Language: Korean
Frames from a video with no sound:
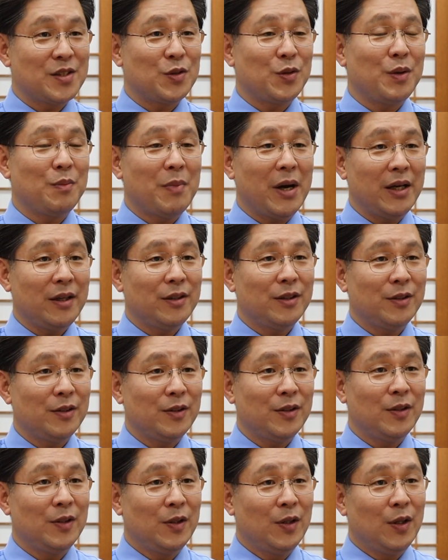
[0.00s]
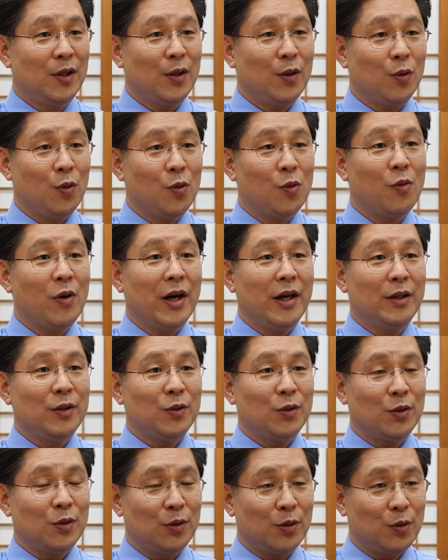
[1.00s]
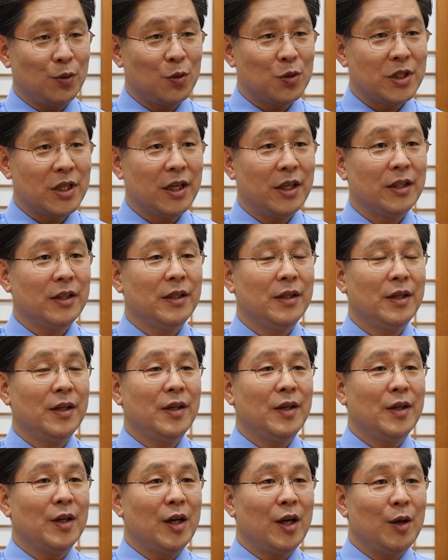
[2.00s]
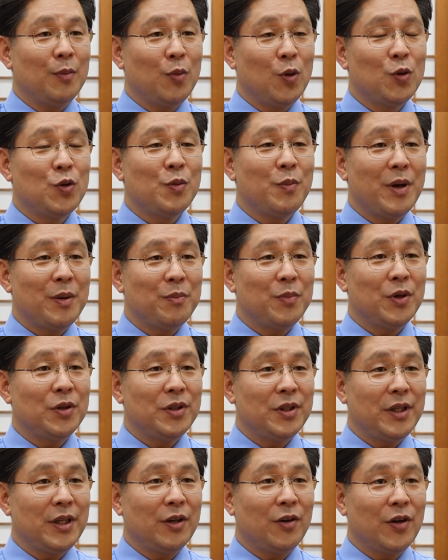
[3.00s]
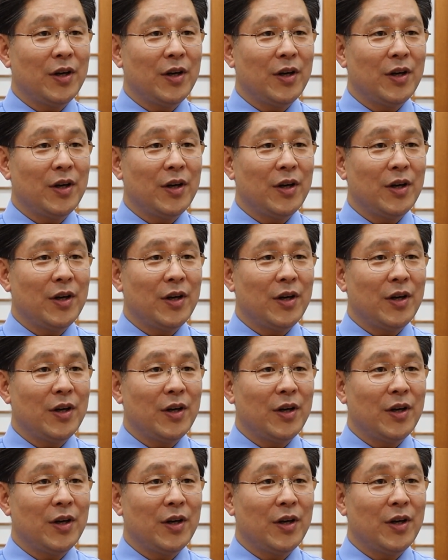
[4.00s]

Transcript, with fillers: 그래서 우리 마이클 오와 또 로잔 아, 보드 멤버들이